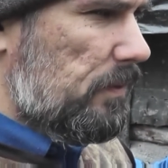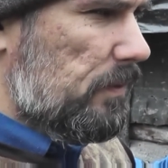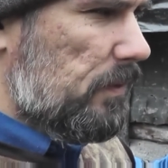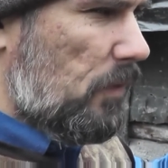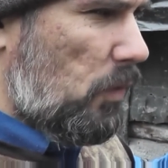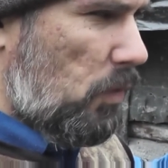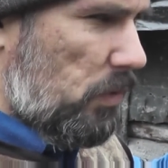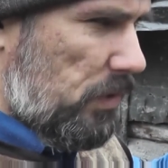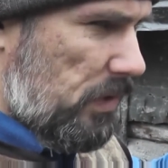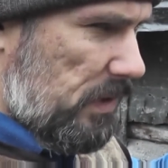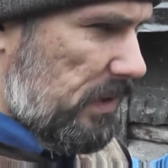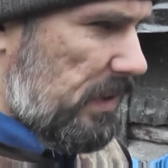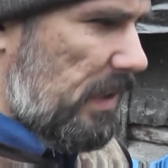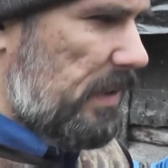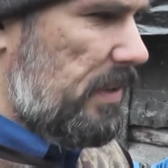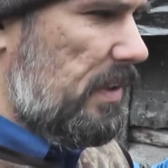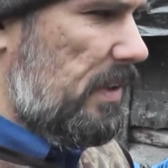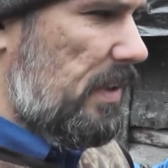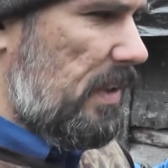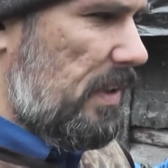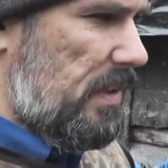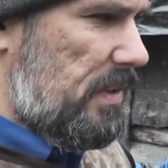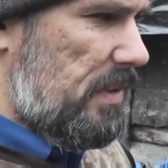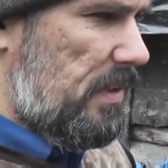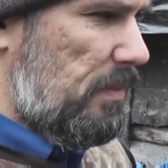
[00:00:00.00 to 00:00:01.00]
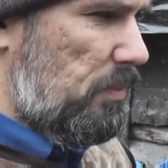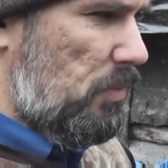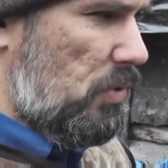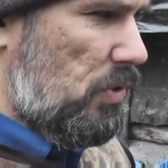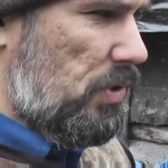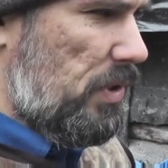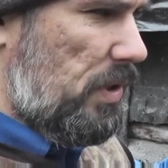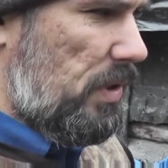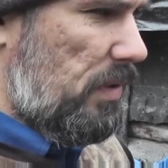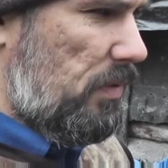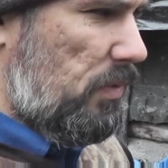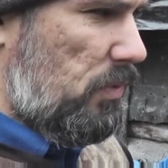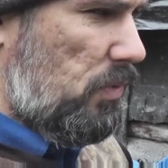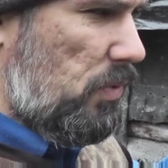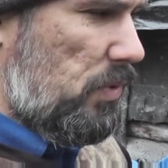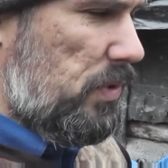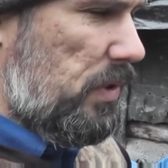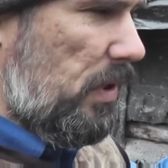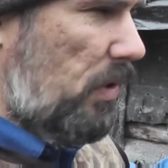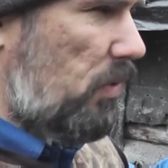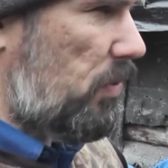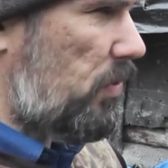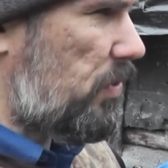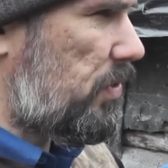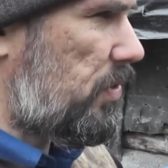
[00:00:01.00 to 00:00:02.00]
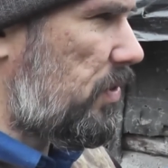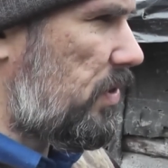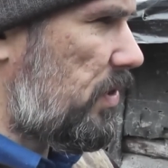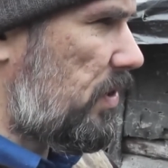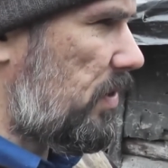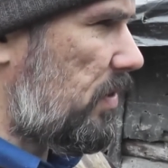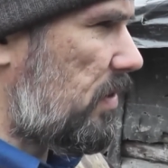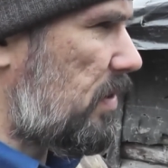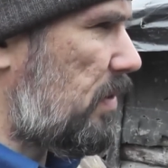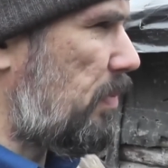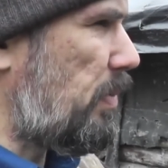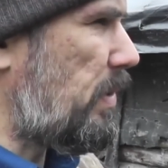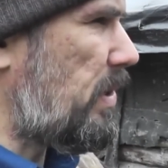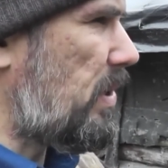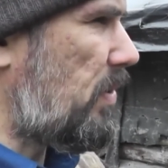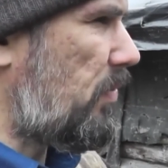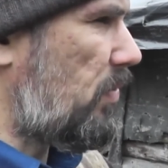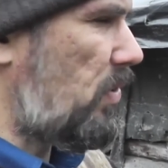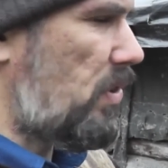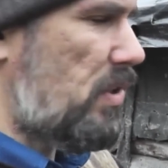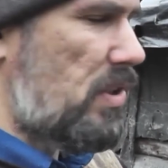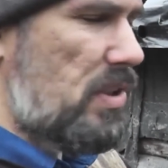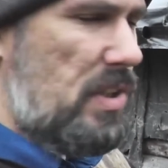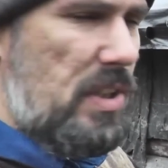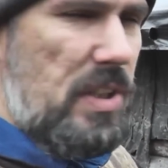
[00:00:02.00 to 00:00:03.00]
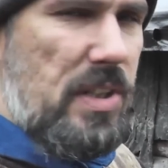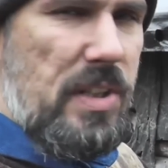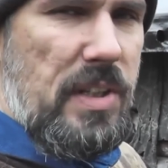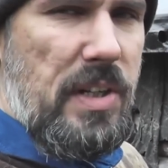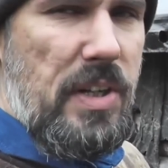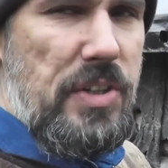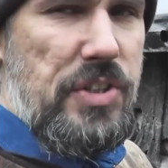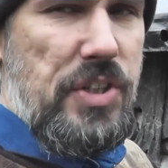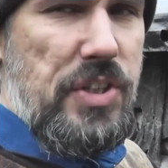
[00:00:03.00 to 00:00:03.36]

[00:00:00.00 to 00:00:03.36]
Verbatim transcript: Вот, кстати, есть немножко вкус такой специфический для